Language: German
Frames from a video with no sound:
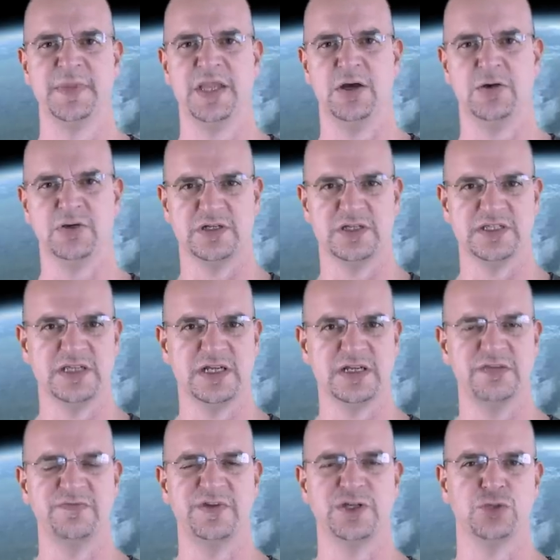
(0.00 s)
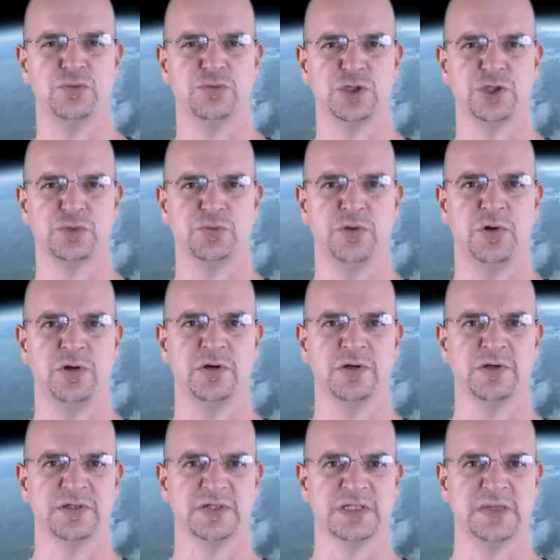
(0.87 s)
Auch das hatten wir schon
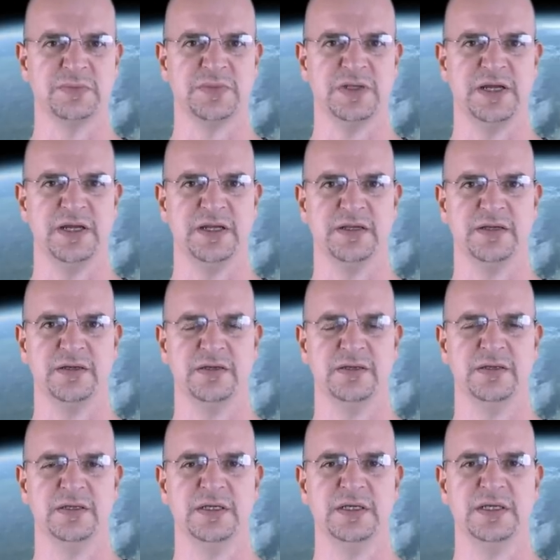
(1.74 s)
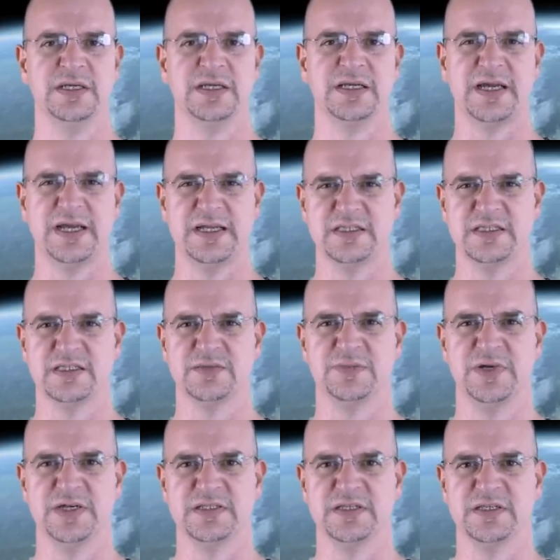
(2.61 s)
besprochen. Es gibt eine
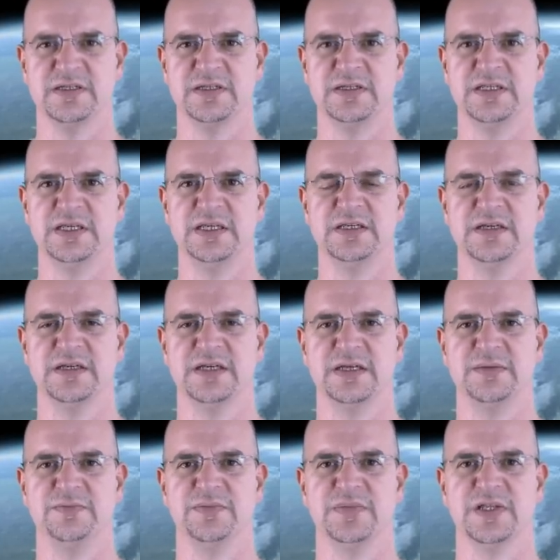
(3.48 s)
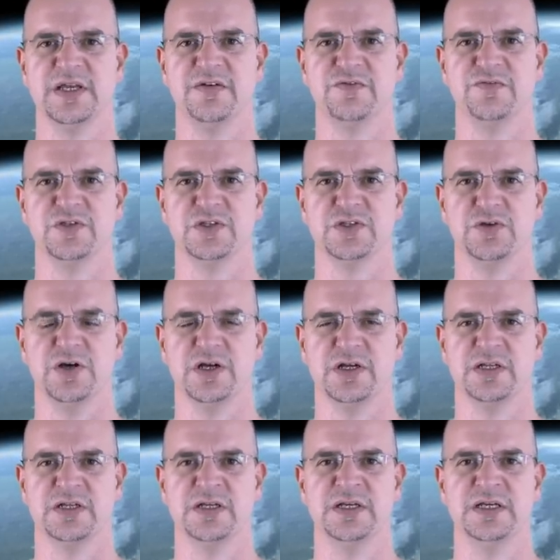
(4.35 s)
Grenzmasse, die eben dafür
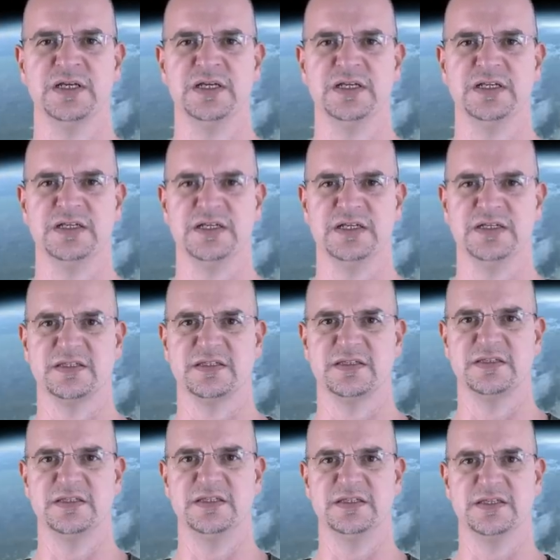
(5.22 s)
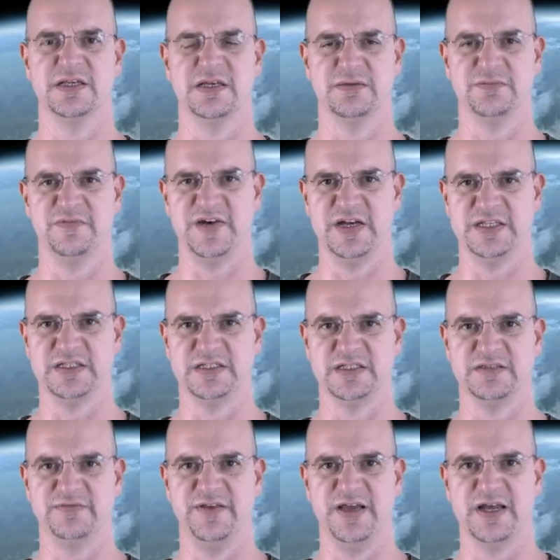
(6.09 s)
sorgt, dass dieser
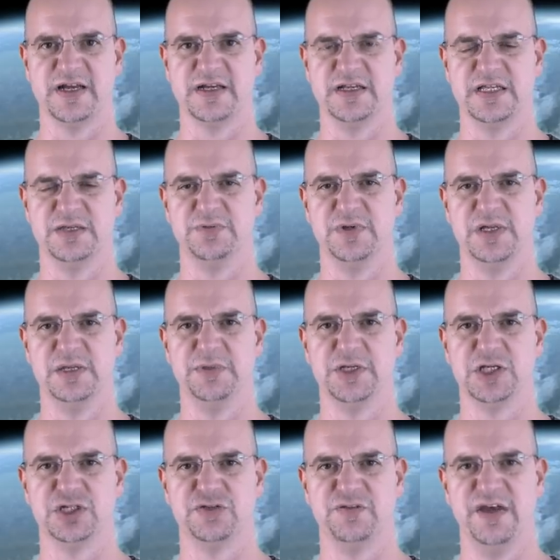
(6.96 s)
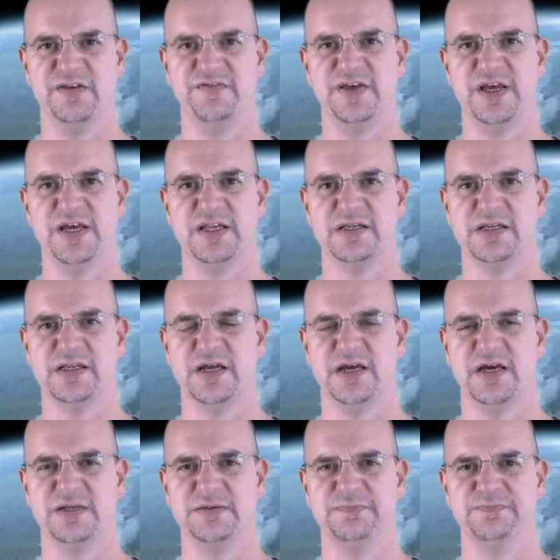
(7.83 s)
weiße Zwerg nicht beliebig schwer werden
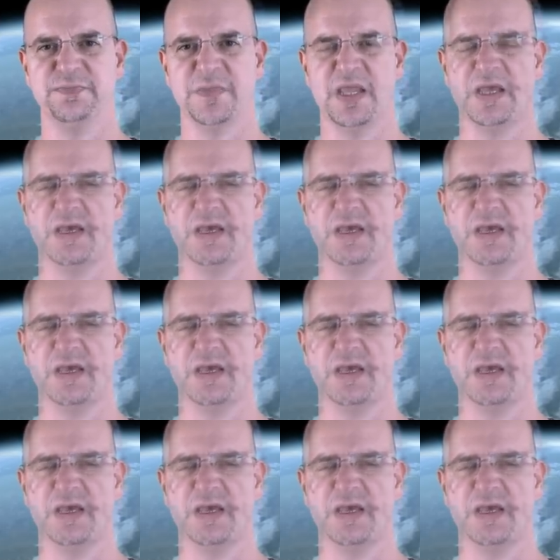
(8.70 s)
kann.